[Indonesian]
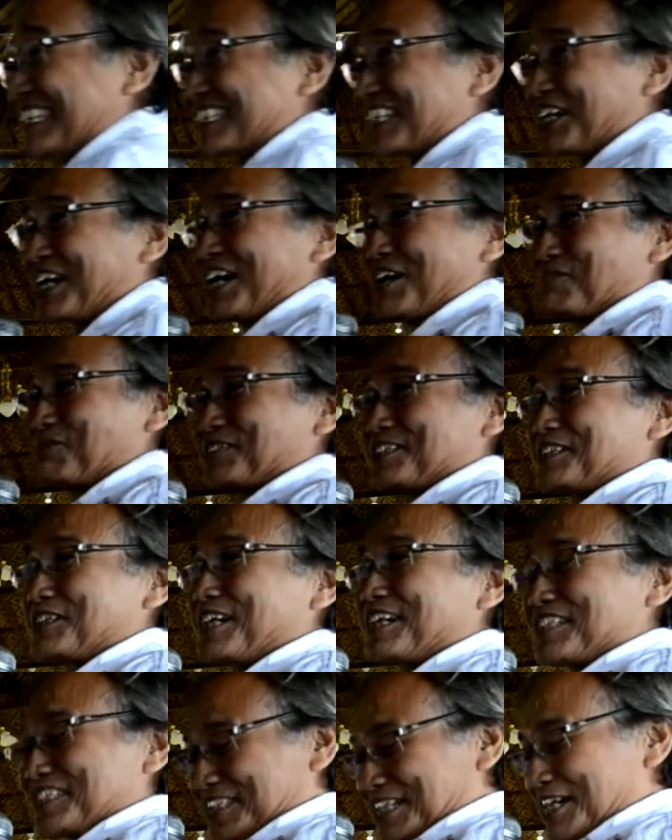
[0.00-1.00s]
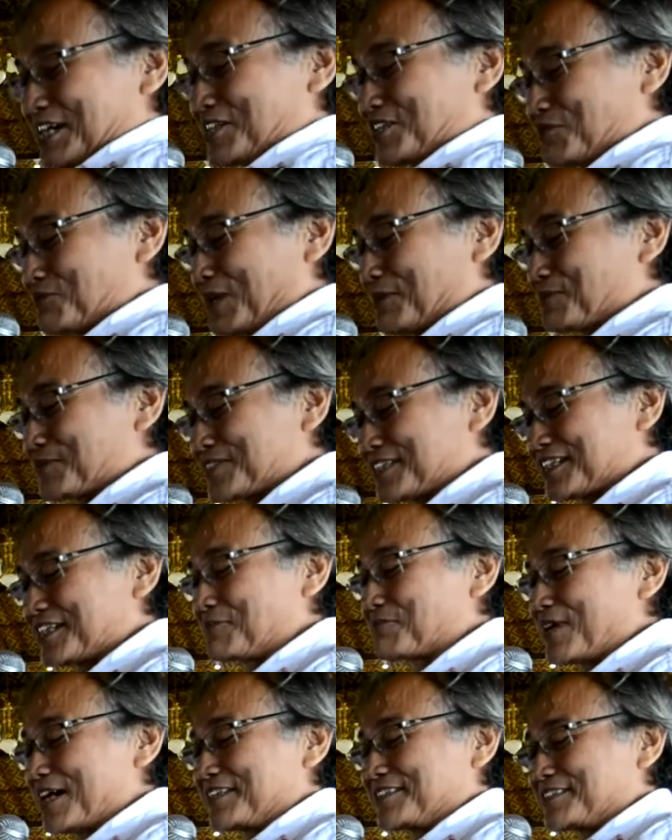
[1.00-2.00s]
Segap eh, sebab
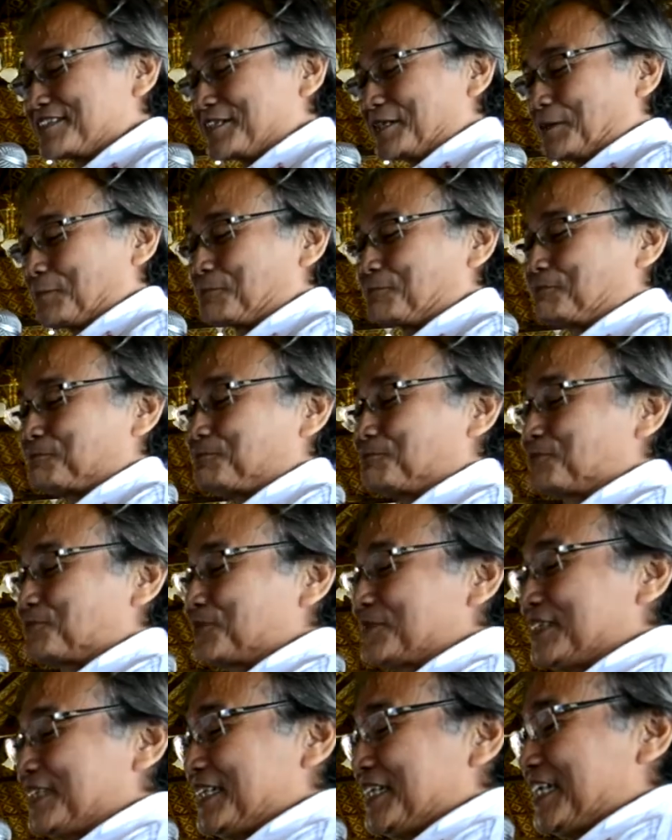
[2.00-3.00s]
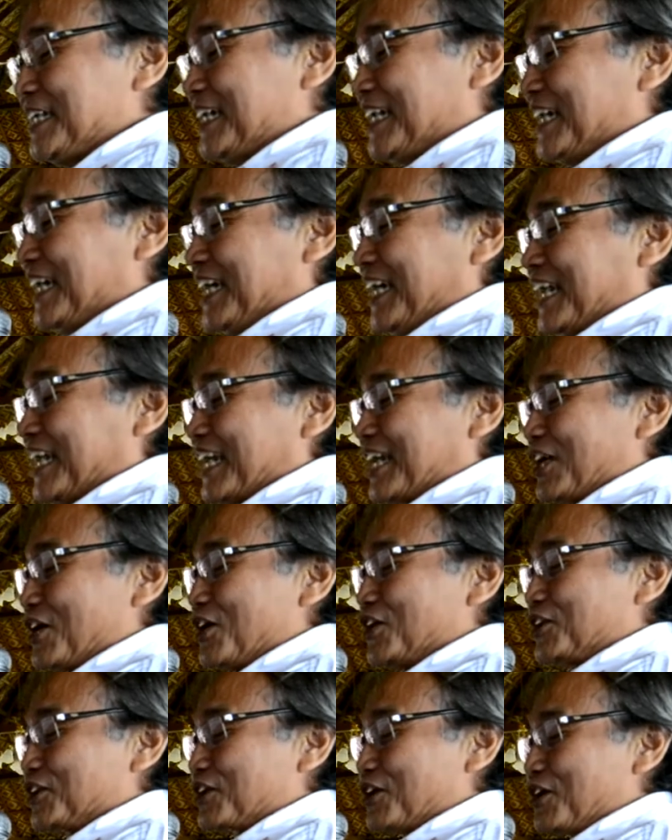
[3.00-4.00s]
sregep ngaji.
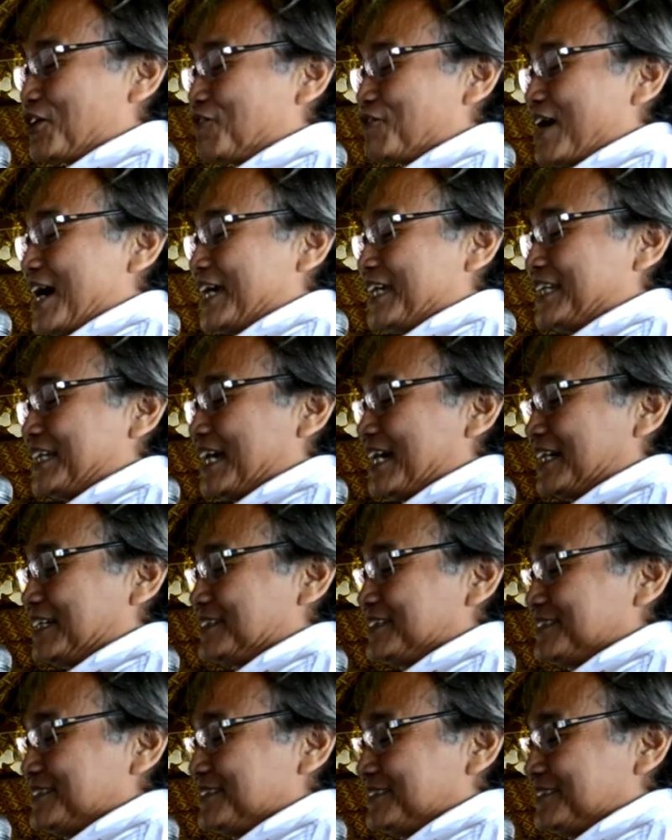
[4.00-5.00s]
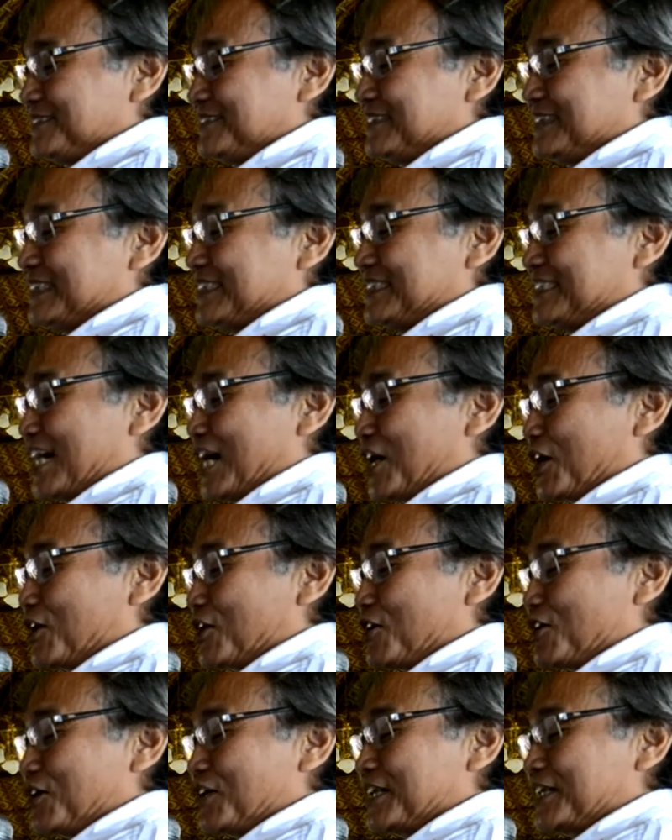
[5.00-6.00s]
Nonton wayang
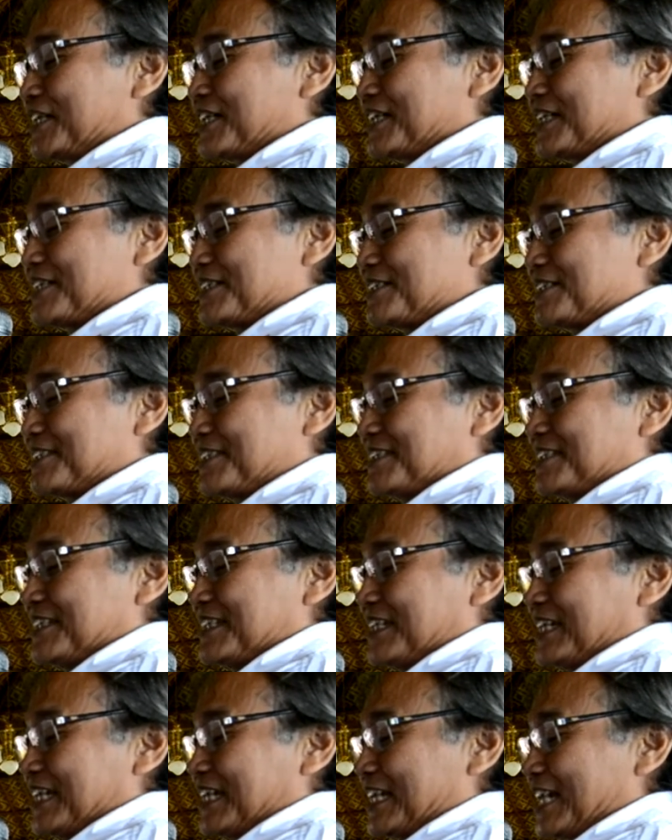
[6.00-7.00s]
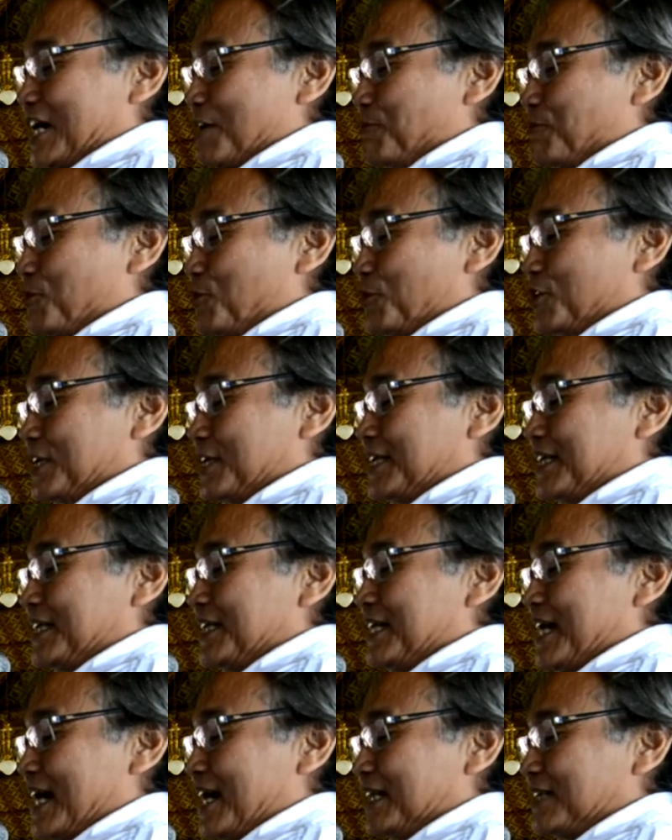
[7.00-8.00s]
nyangklong keris nabuh
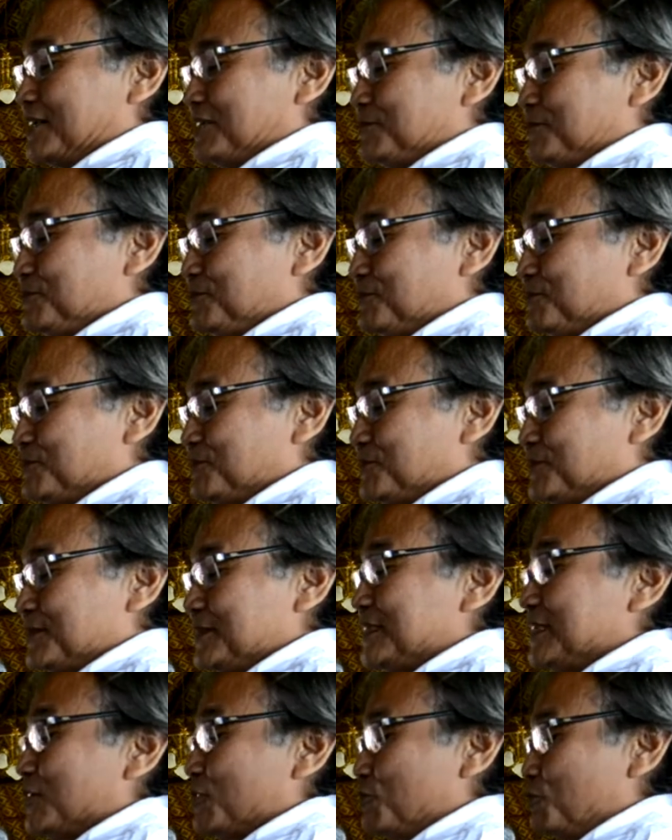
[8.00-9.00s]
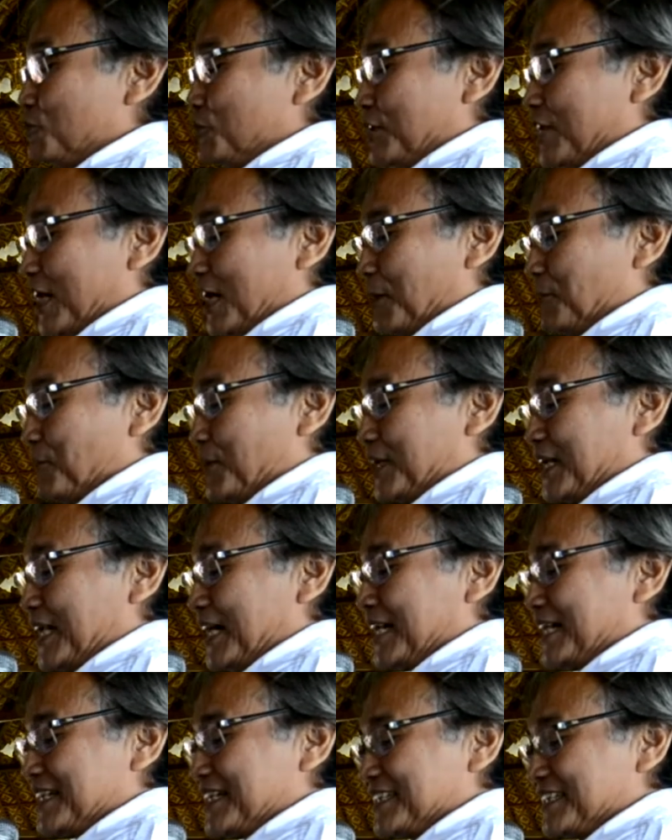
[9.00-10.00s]
kendang ngundang
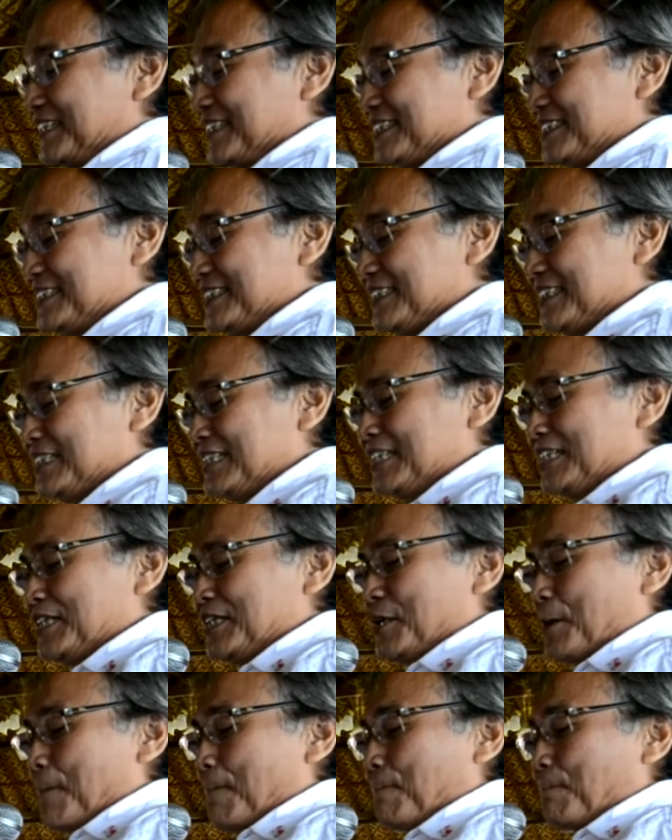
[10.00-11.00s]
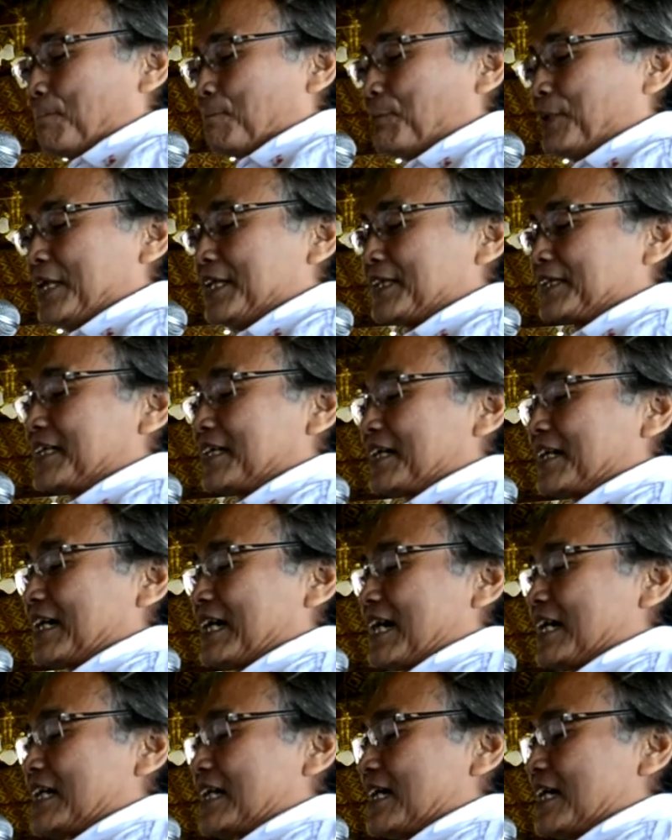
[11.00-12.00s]
penari pinter
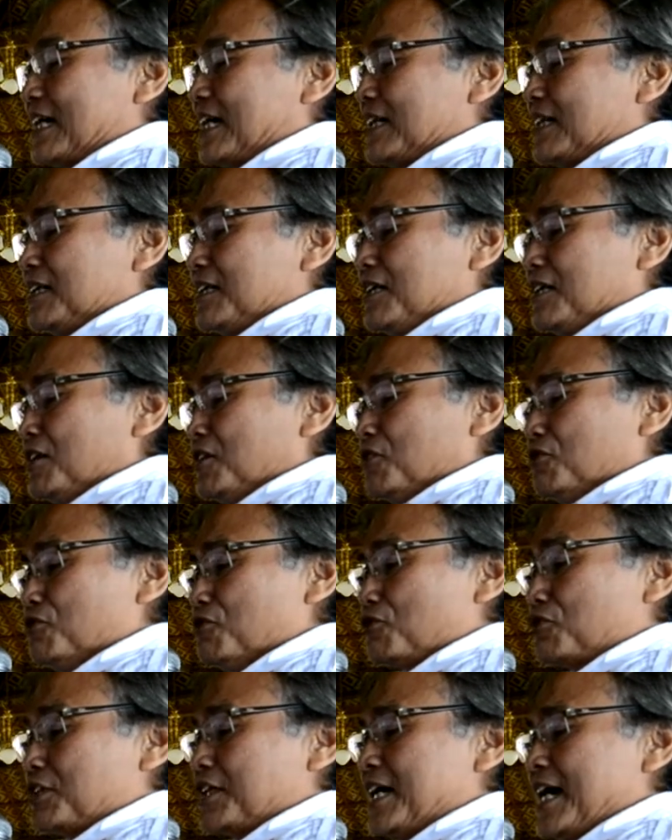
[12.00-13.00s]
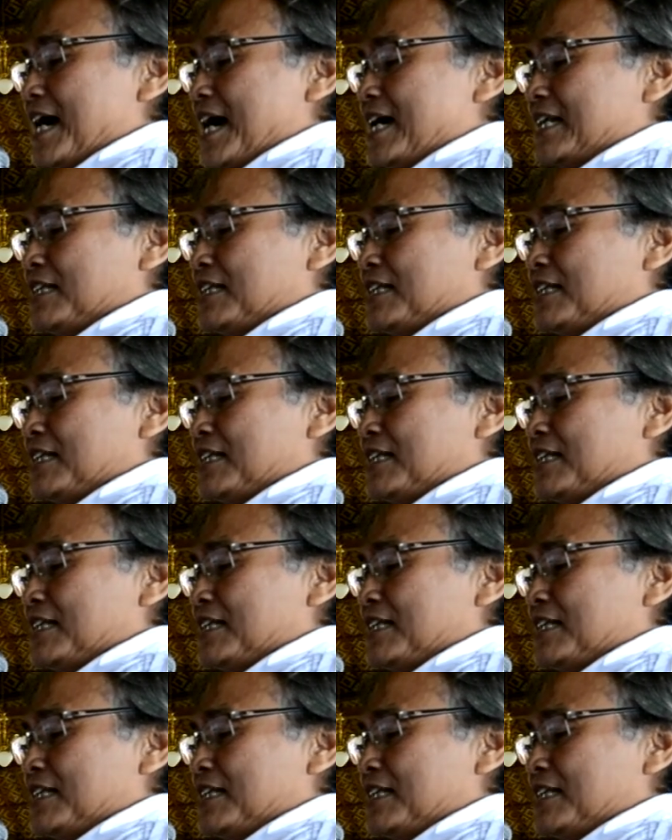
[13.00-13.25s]
ngarang uga